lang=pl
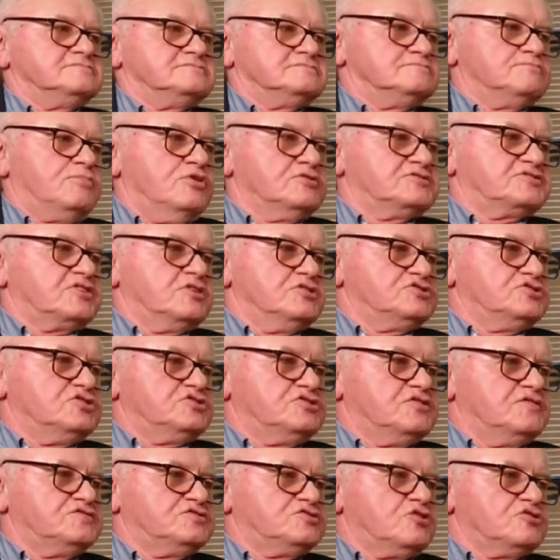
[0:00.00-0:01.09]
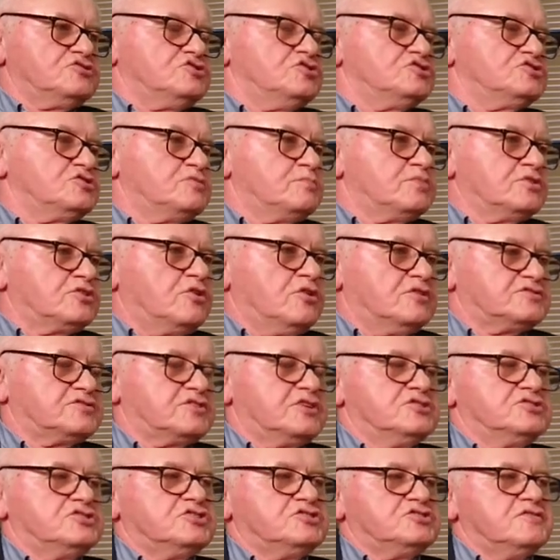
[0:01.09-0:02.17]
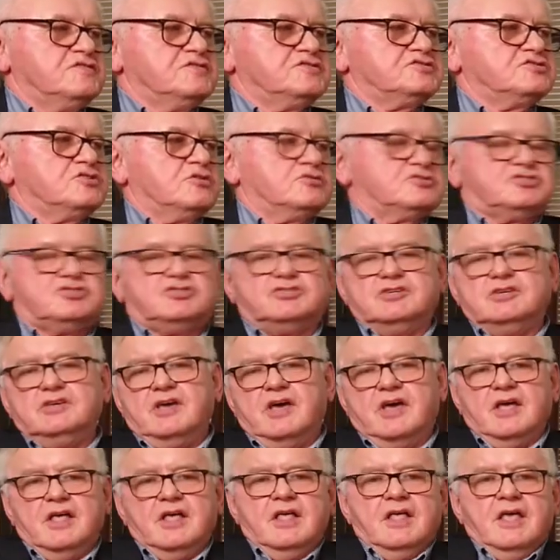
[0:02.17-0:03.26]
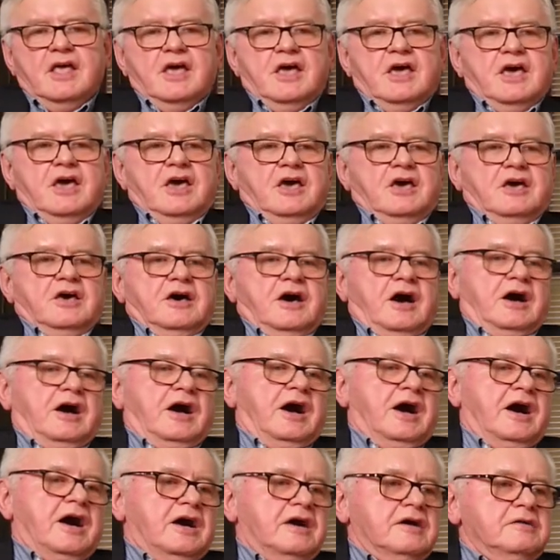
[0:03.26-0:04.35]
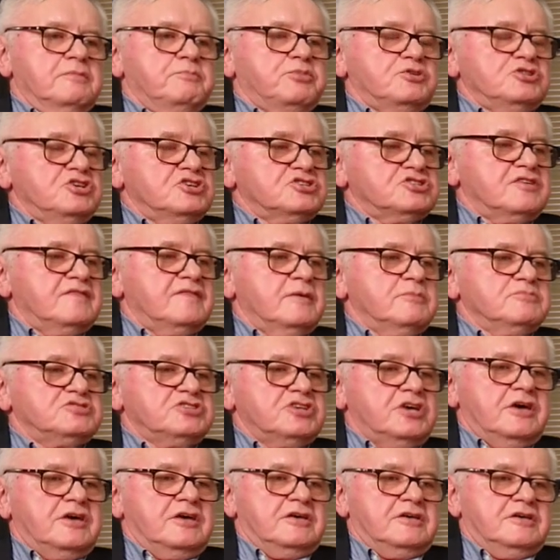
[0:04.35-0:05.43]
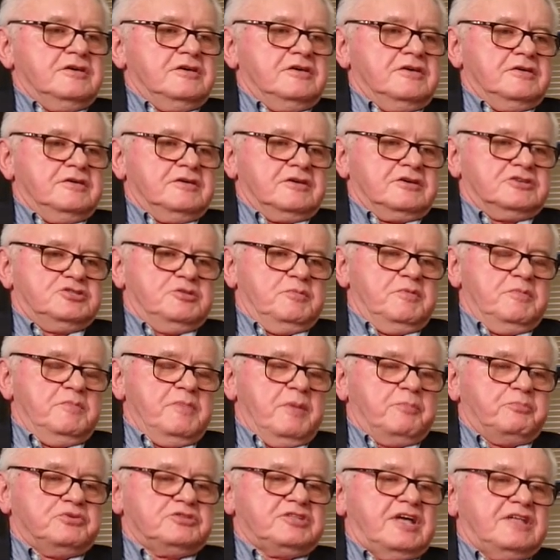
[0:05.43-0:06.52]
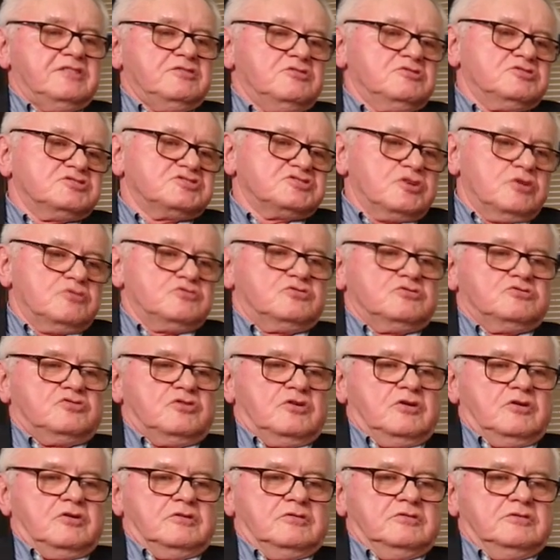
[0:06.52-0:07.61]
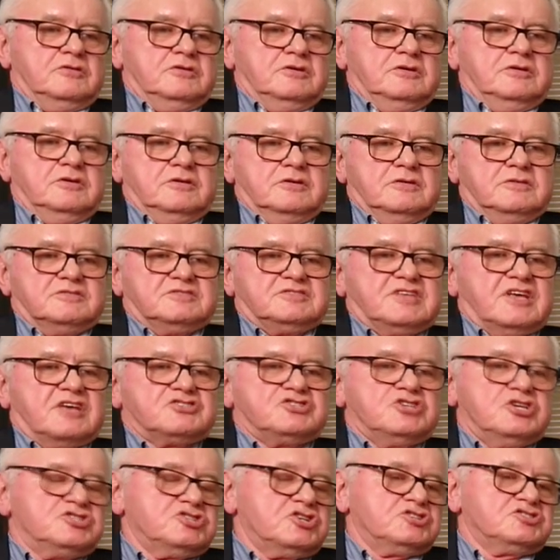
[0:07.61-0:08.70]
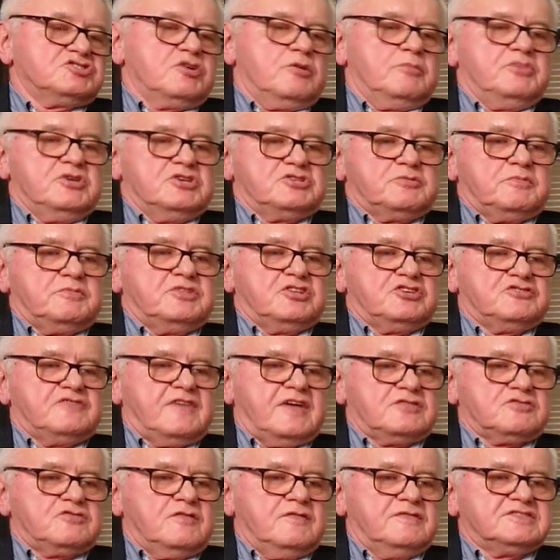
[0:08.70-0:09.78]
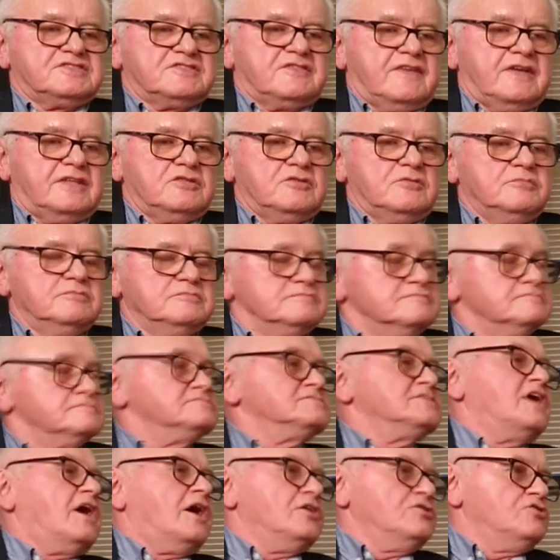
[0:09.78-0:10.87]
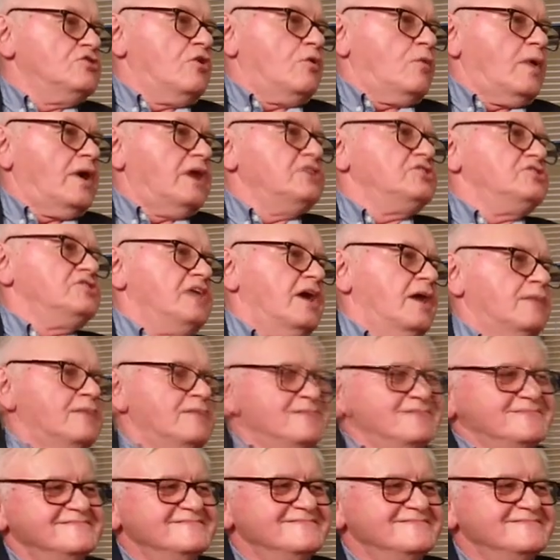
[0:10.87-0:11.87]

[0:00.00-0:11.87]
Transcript: polskiej rzeczywistości czy bydgoskiej rzeczywistości. A podejrzewam, że e, gdyby mnie podano do sądu, to e, zażyczę sobie, żeby na świadku wezwano anioła i diabła. Być